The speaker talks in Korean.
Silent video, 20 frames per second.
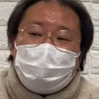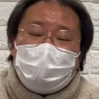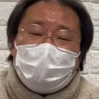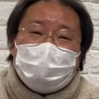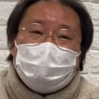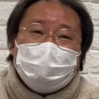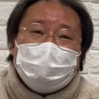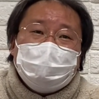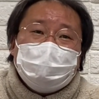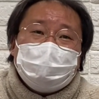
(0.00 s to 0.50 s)

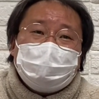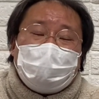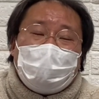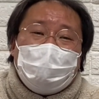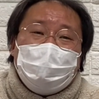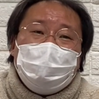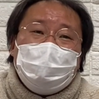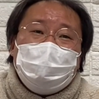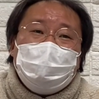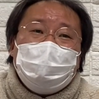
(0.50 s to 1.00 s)
그
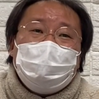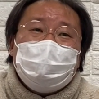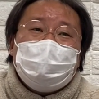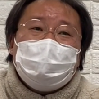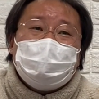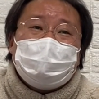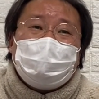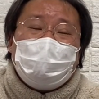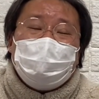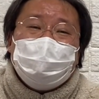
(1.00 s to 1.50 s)

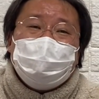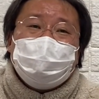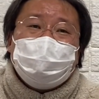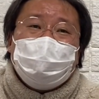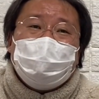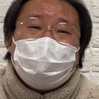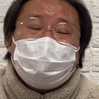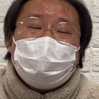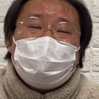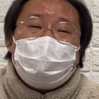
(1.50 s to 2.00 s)
자매님을 3주
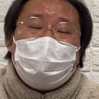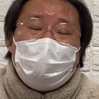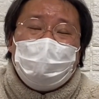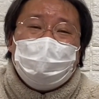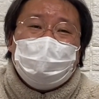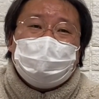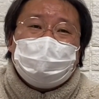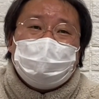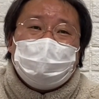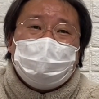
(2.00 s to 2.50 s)
연속
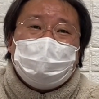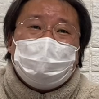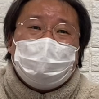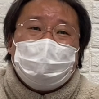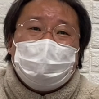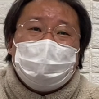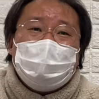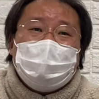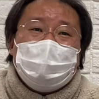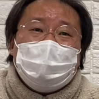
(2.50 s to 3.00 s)
뵈면서
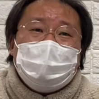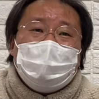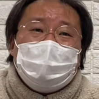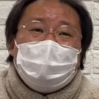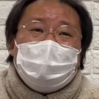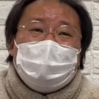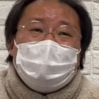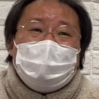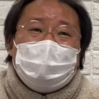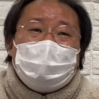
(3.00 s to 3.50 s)

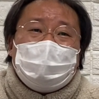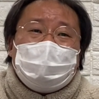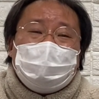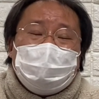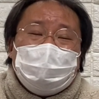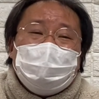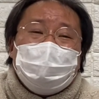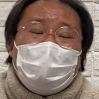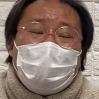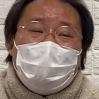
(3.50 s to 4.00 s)
그
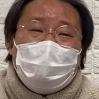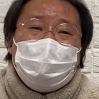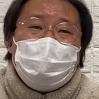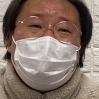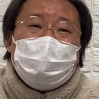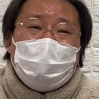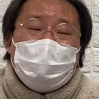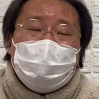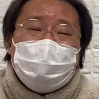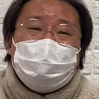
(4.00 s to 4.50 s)
마음이
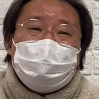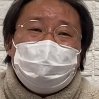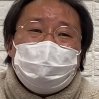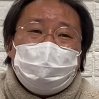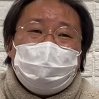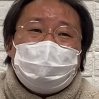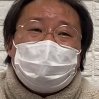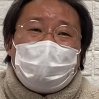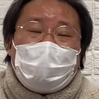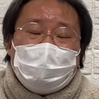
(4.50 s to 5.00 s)

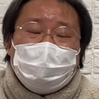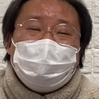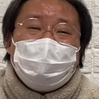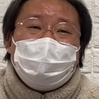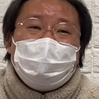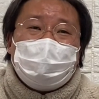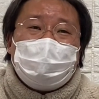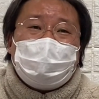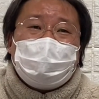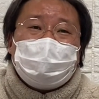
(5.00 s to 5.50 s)
너무
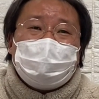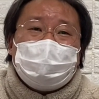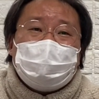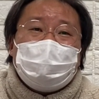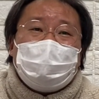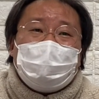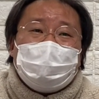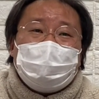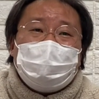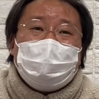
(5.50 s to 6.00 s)
간절히 들었던 것
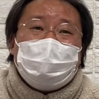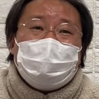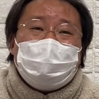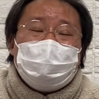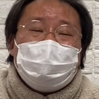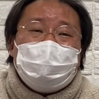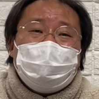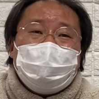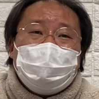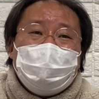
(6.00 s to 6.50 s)

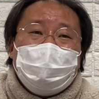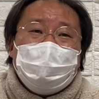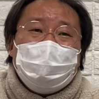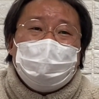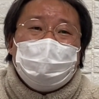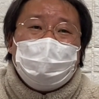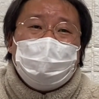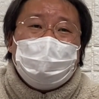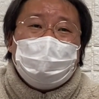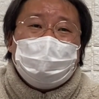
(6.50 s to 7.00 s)
같아요.
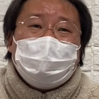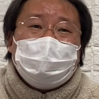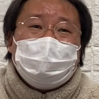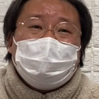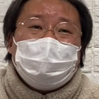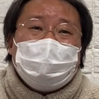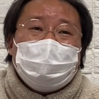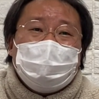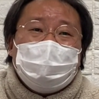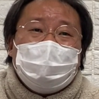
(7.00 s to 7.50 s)

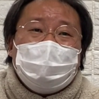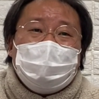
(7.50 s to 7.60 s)
왜냐면은,